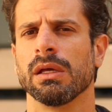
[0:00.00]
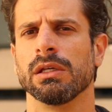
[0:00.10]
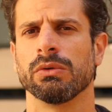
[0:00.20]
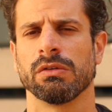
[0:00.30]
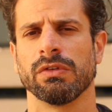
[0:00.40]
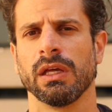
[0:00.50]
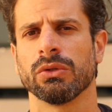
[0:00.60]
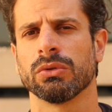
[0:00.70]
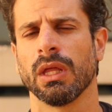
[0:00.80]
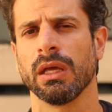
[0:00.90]
e o
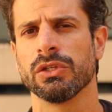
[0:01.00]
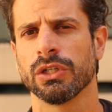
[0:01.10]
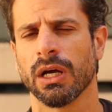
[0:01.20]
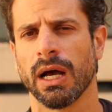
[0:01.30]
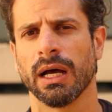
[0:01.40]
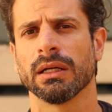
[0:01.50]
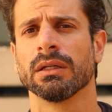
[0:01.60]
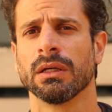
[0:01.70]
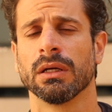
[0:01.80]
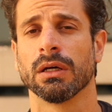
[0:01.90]
evento tende a
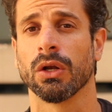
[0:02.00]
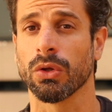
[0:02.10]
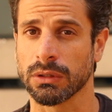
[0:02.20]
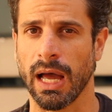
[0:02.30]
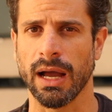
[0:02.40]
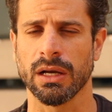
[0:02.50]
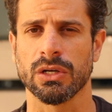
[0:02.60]
lotar,